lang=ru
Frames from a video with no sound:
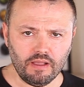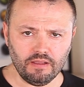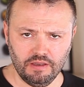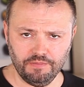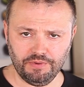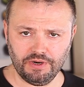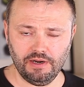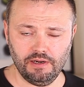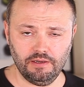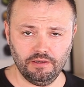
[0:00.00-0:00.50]

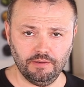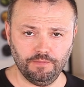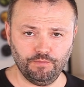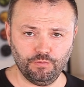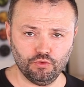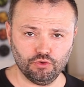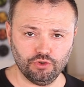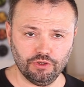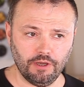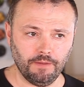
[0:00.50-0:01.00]
Неправильно.
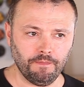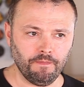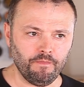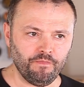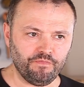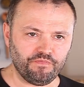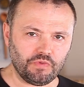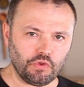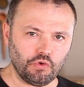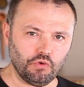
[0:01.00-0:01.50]
Нужна
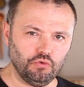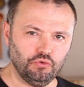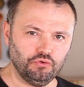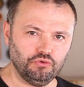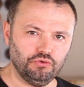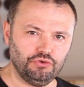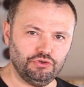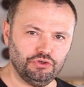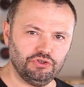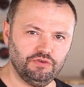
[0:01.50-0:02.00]

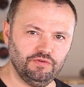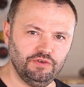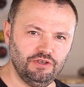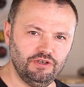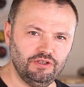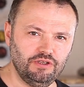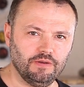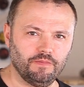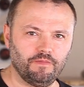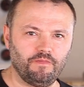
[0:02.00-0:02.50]
кусочек
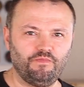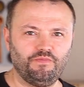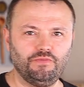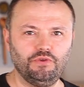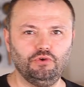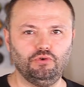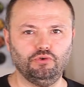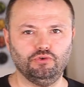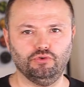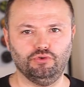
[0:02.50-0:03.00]
свинины
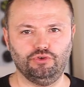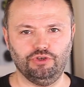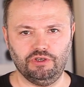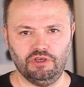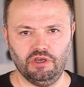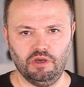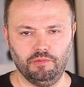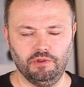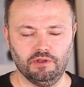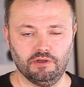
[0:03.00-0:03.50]
и
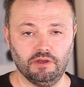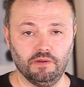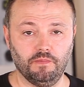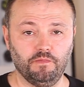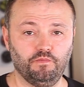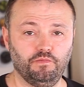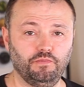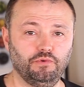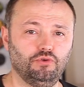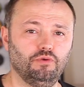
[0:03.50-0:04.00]
кусочек яблока.
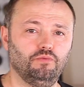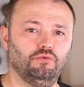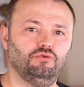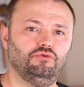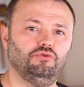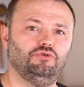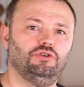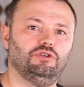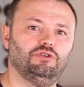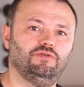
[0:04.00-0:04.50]
Потом
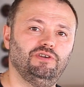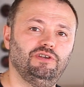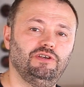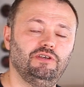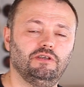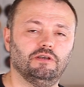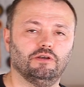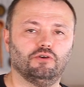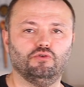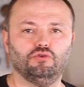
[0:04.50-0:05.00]
кусочек
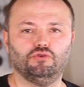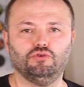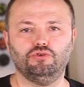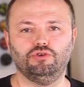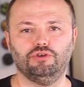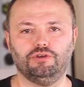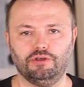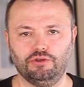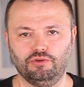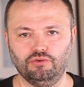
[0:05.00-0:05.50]
свинины,
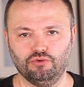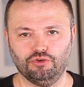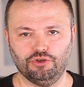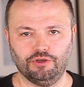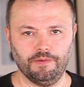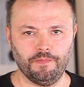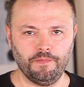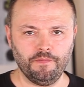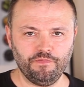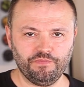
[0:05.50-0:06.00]
кусочек
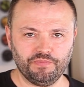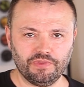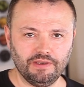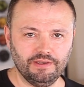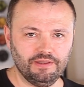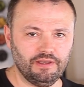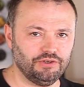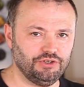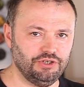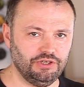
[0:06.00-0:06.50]
картошки.
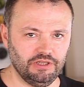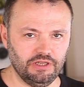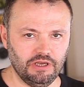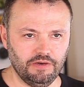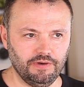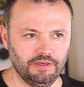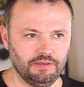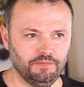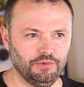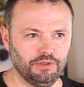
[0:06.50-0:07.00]
И так
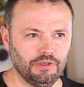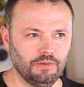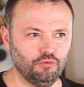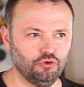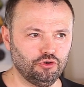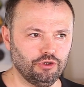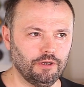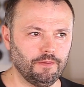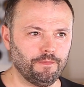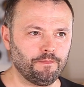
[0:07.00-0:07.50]
чередовать,
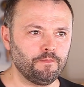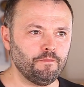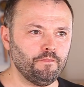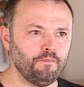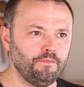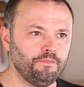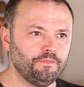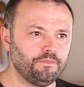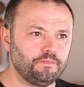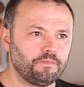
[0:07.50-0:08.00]
потому что
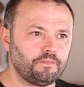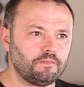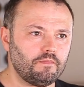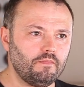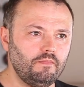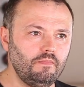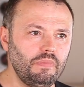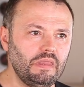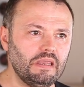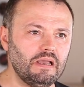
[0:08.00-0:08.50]

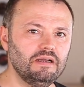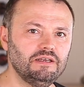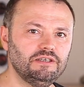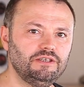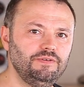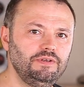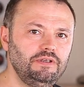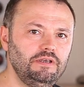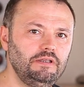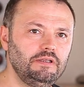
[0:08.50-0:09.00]

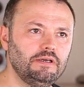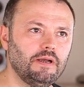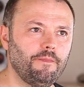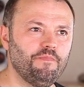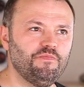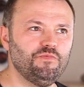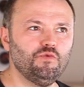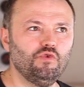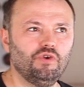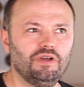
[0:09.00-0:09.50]

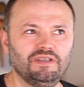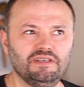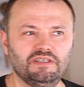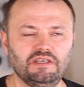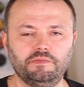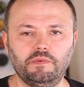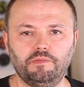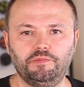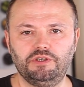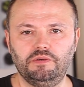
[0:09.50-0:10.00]
свинина, ну, она
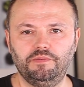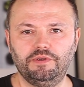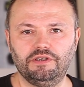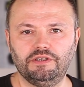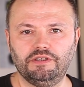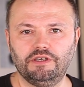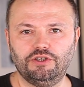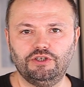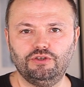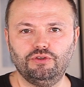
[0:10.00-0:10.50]
сама по себе
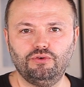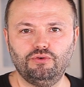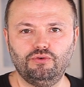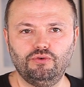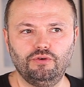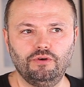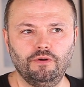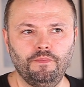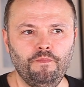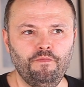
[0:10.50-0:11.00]
достаточно
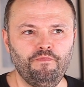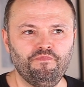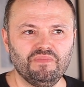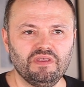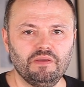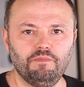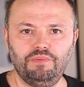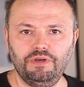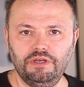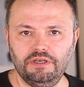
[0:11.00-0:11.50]
такое
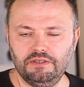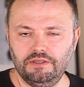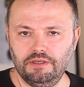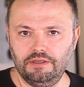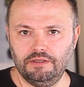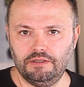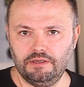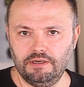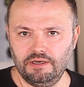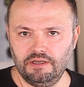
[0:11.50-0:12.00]
пресное,
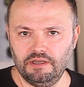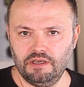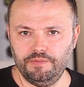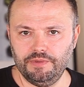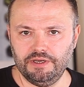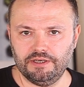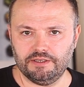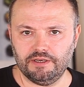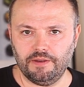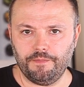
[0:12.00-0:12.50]
нейтральное
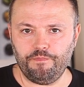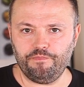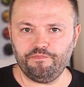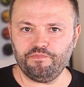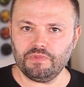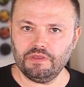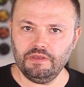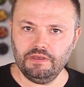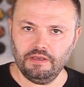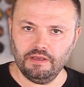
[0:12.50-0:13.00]
мясо.
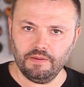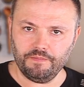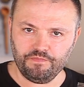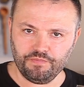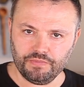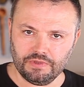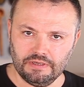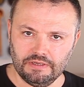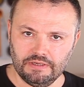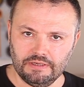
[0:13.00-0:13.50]
И
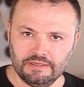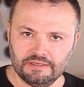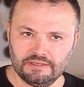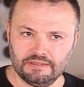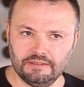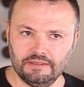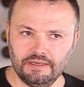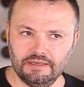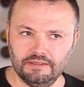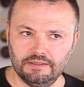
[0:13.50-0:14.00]
э,
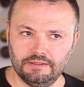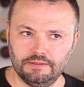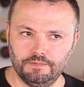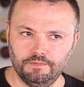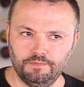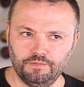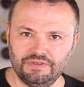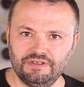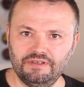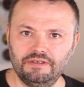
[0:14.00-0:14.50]
сладость,
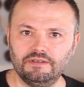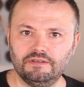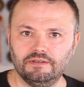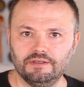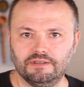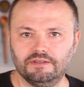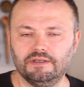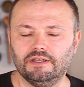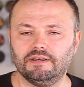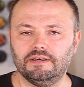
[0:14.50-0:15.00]

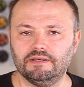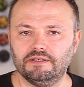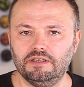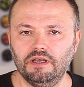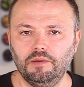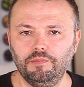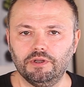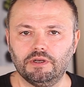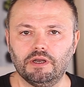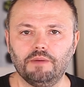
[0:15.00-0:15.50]
кисло-сладкость
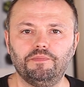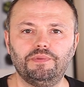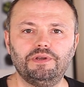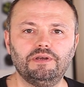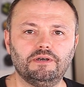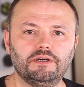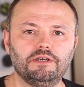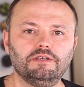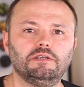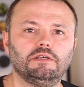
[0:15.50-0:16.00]
яблока
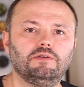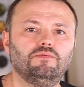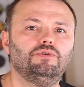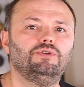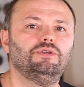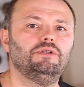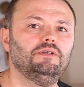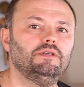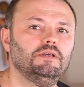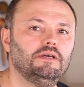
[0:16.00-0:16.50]
прекрасно его
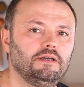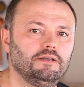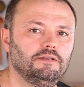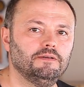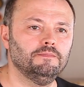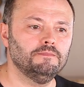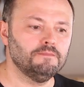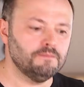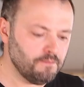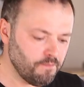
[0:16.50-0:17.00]
теняет.
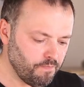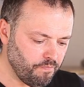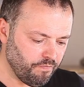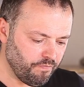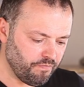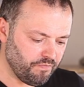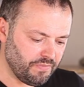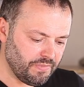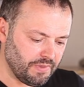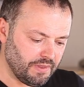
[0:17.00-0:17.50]

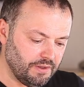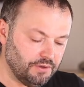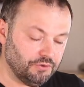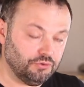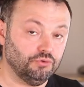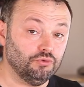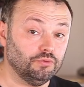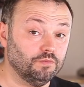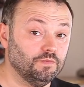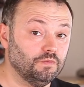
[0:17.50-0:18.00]

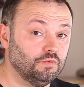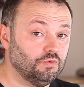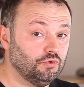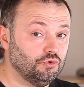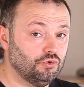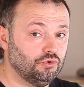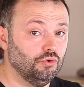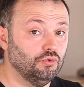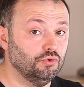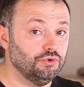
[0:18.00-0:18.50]
Тут
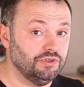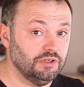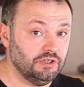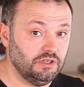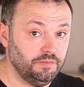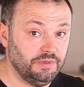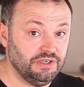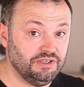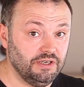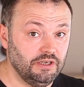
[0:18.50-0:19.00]
Соус на
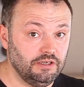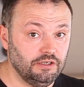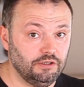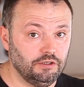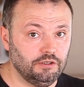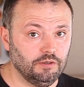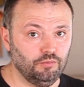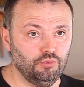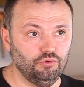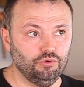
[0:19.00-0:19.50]
себе тянет
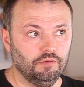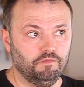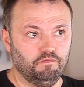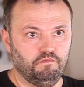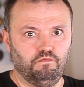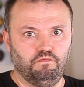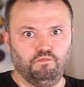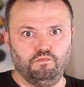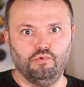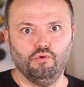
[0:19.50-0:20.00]
это блюдо
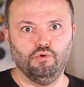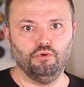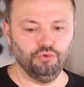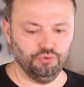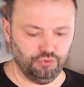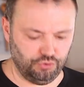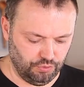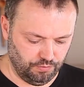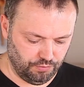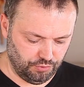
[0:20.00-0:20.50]

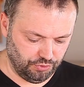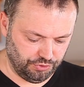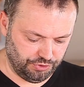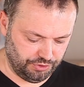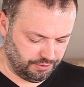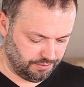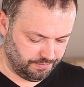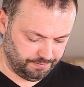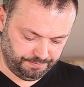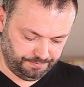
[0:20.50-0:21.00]
полностью
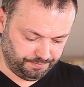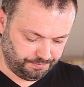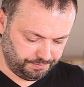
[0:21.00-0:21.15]
просто.